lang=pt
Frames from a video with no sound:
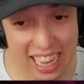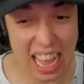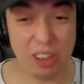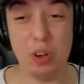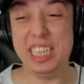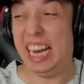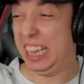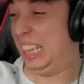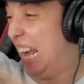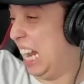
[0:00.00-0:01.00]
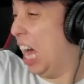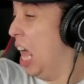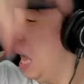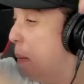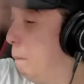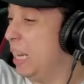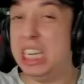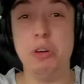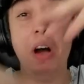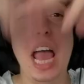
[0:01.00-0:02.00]
É coisa na tela, é
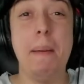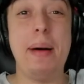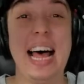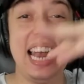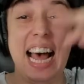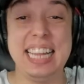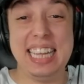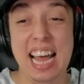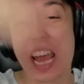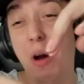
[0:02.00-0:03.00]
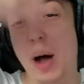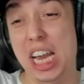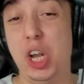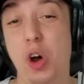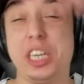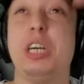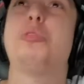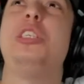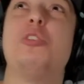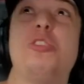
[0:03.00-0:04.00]
brilho, é balada, é o Alok com
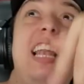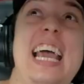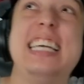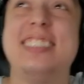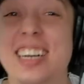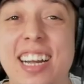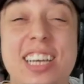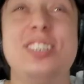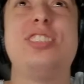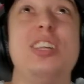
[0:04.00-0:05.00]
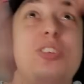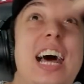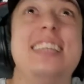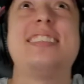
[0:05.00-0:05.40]
seus laser, celulares